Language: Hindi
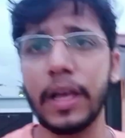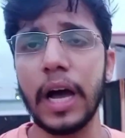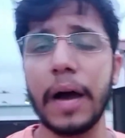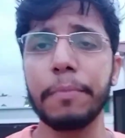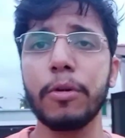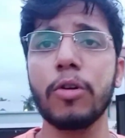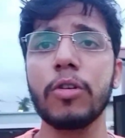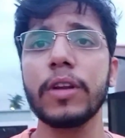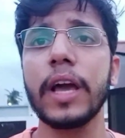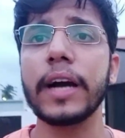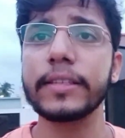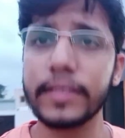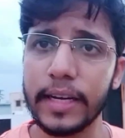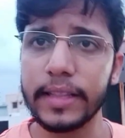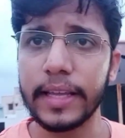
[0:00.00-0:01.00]
आप लोगों ने
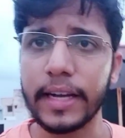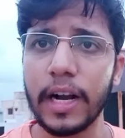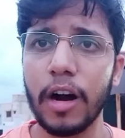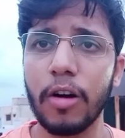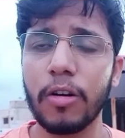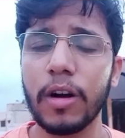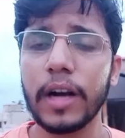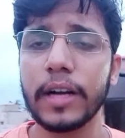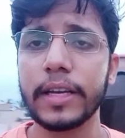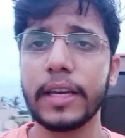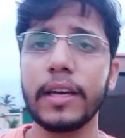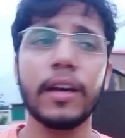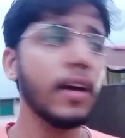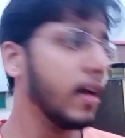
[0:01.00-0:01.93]
अक्सर देखा होगा कि